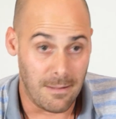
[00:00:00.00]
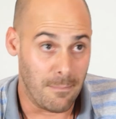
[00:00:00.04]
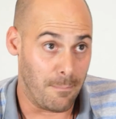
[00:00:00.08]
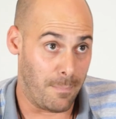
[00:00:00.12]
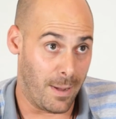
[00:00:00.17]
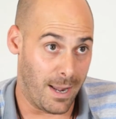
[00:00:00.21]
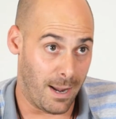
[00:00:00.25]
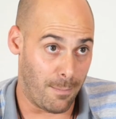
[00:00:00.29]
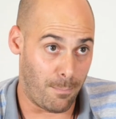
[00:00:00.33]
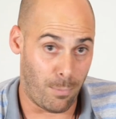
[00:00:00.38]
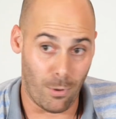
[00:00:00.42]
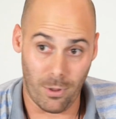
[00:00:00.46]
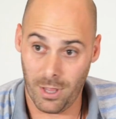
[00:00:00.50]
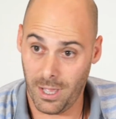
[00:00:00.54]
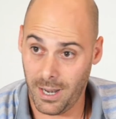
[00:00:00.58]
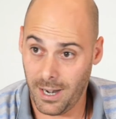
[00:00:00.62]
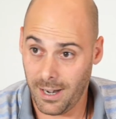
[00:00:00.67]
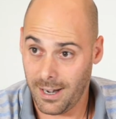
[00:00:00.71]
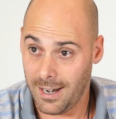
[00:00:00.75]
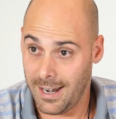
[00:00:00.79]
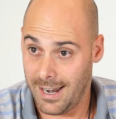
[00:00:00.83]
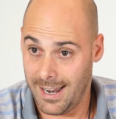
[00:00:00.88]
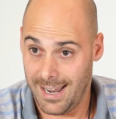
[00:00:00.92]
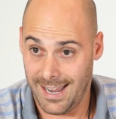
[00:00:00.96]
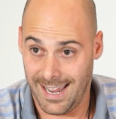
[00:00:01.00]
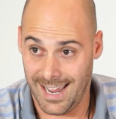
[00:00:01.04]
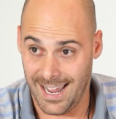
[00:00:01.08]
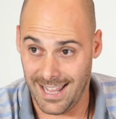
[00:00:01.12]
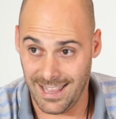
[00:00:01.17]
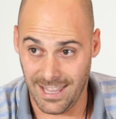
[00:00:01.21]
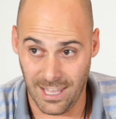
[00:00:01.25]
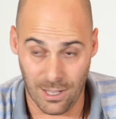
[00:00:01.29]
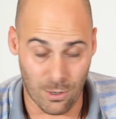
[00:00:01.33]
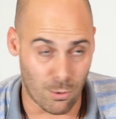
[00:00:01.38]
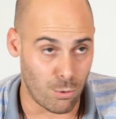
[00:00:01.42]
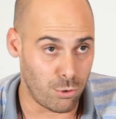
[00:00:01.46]
para poder
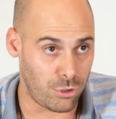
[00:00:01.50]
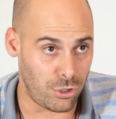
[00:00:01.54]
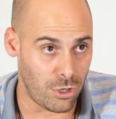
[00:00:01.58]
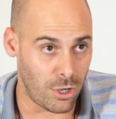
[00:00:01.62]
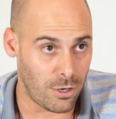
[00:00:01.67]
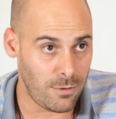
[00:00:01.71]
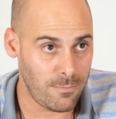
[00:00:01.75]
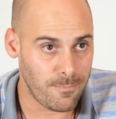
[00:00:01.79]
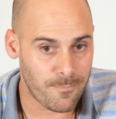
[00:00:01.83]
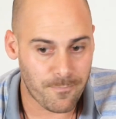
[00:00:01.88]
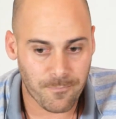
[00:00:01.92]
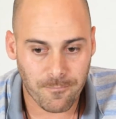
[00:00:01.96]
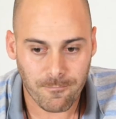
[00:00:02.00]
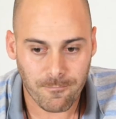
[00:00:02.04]
en discusión